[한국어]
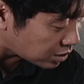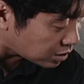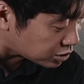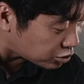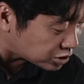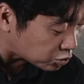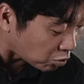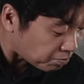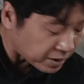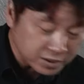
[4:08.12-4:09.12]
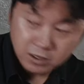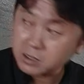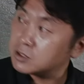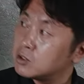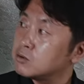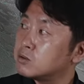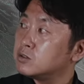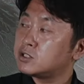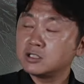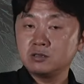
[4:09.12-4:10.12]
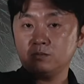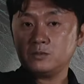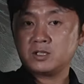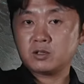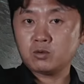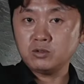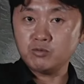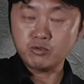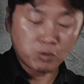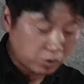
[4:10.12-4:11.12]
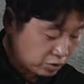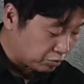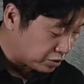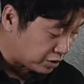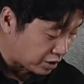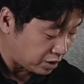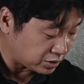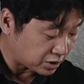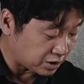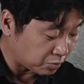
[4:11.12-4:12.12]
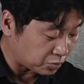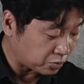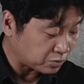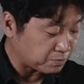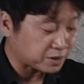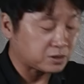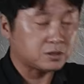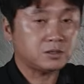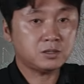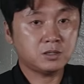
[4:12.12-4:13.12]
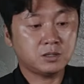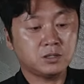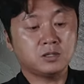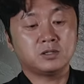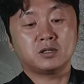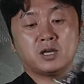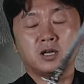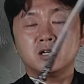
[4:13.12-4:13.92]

그리고 이제 손파츠 같은 경우도 지금 이렇게 손을 위로 올리고 있는데, 이제 기본 손파츠 이렇게